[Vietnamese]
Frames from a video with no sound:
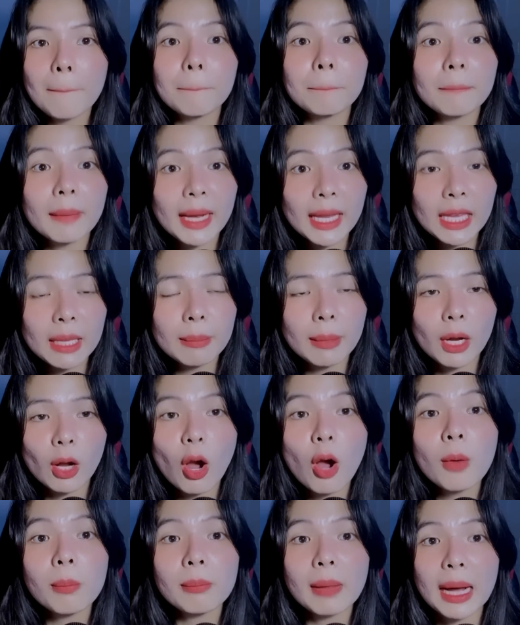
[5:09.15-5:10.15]
may mà
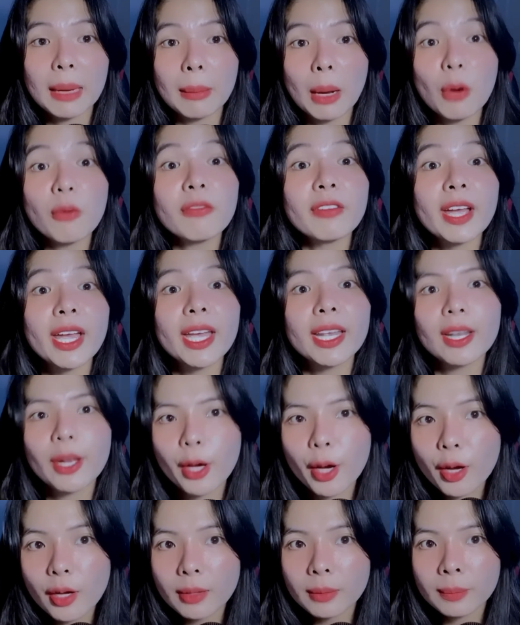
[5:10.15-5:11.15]
có ông bà bảo vệ
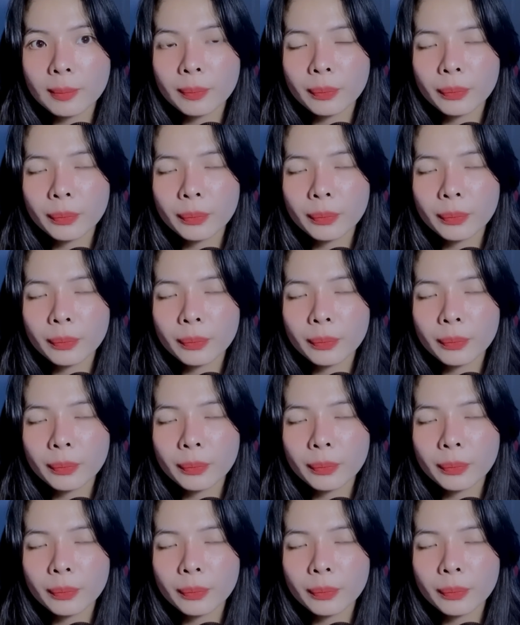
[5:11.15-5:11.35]
đó